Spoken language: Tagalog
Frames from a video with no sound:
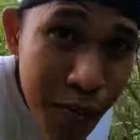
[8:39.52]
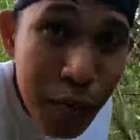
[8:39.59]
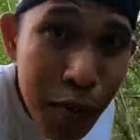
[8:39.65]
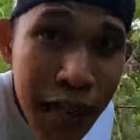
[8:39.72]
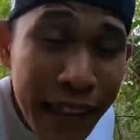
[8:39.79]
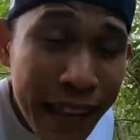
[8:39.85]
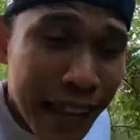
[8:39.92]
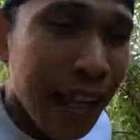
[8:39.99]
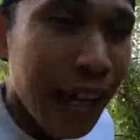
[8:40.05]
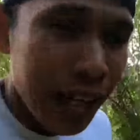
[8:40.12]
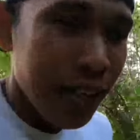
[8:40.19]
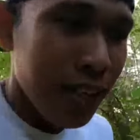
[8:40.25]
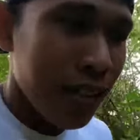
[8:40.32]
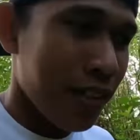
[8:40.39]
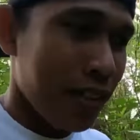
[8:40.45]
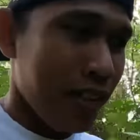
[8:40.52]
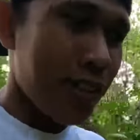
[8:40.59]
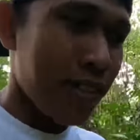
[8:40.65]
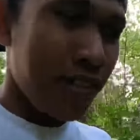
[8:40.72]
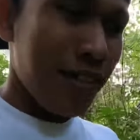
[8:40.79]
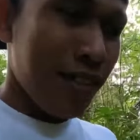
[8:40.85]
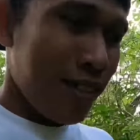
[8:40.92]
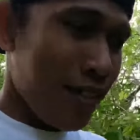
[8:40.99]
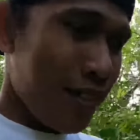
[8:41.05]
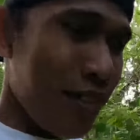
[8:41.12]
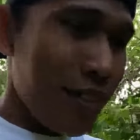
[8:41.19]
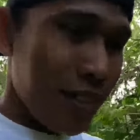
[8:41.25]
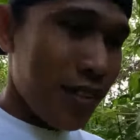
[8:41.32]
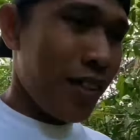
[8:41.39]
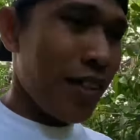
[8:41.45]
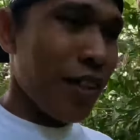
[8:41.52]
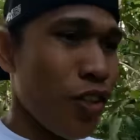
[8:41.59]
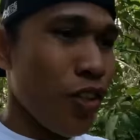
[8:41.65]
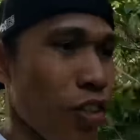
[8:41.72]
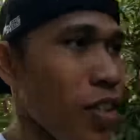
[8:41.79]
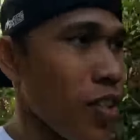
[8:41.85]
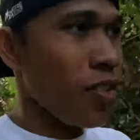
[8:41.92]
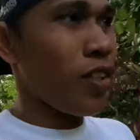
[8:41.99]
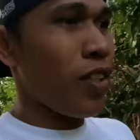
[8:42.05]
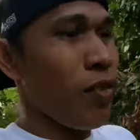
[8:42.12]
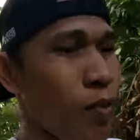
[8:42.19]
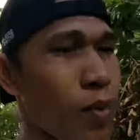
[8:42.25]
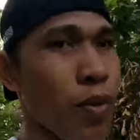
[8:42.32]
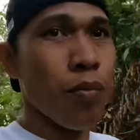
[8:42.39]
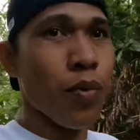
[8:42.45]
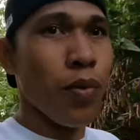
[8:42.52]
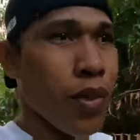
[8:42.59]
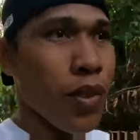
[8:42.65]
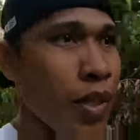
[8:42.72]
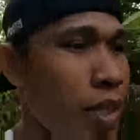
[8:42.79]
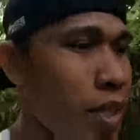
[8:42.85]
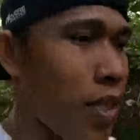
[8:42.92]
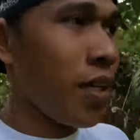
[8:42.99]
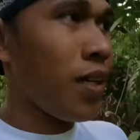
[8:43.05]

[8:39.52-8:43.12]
Maliit lang. ang cute niya do sa loob ng pugad.